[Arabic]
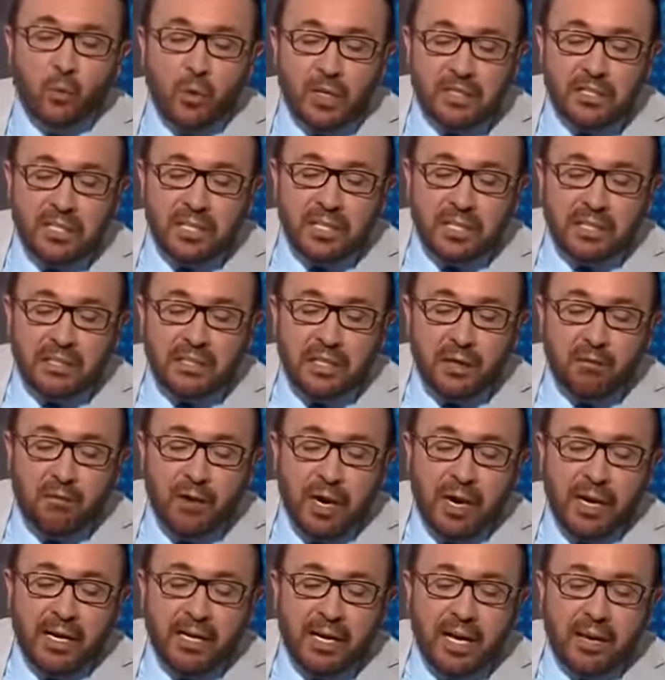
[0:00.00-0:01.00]
وزير
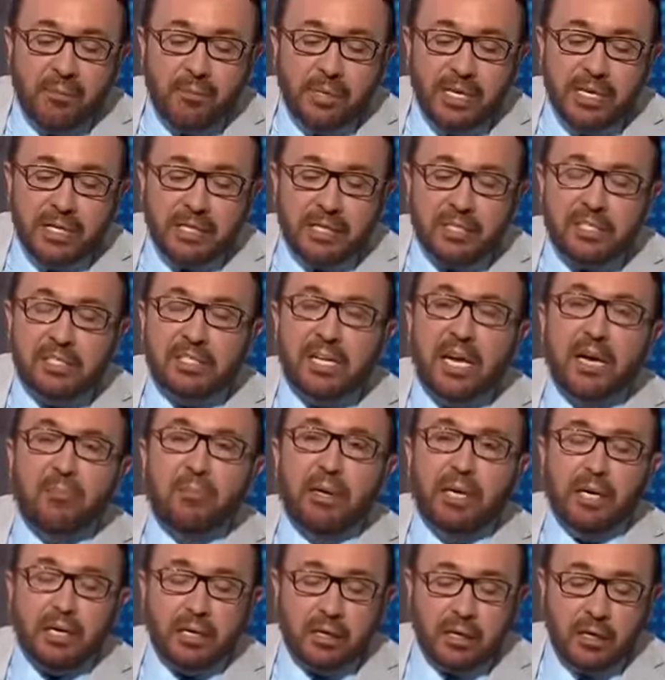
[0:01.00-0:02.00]
الدفاع الأمريكي
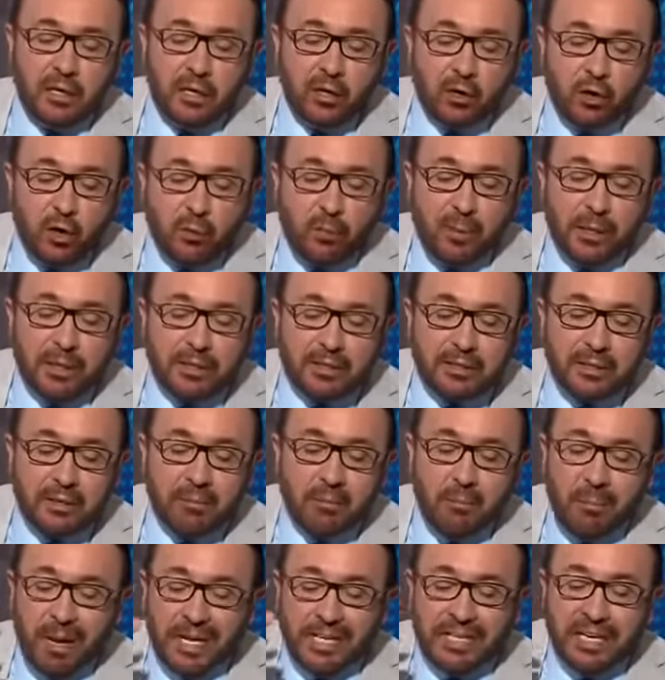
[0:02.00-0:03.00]
السابق روبرت
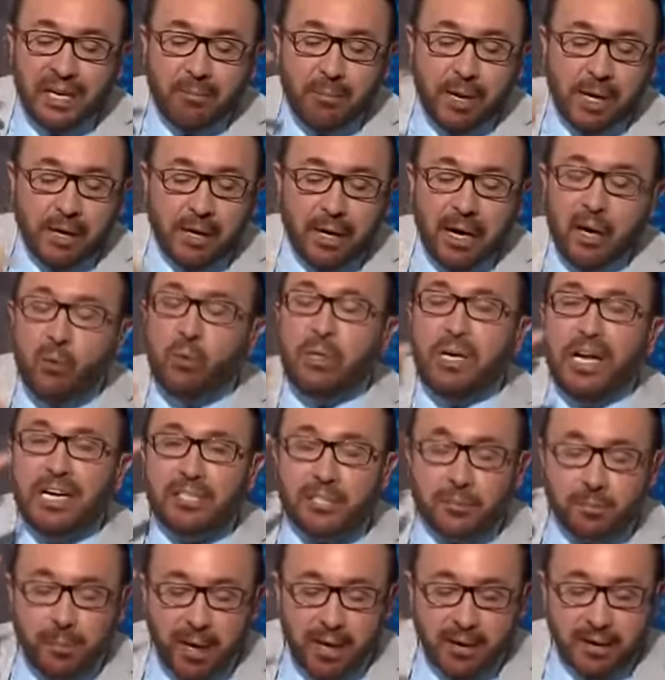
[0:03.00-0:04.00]
ماكنامارا أو
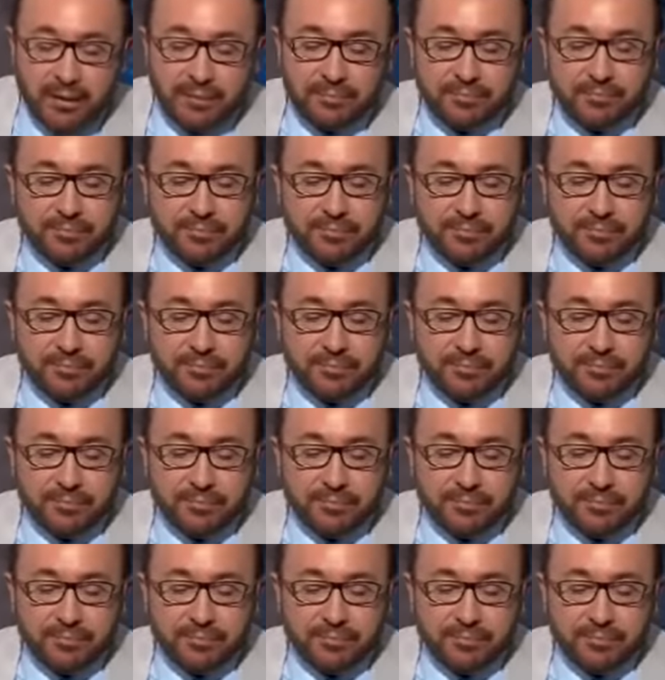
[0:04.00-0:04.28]
الأسبق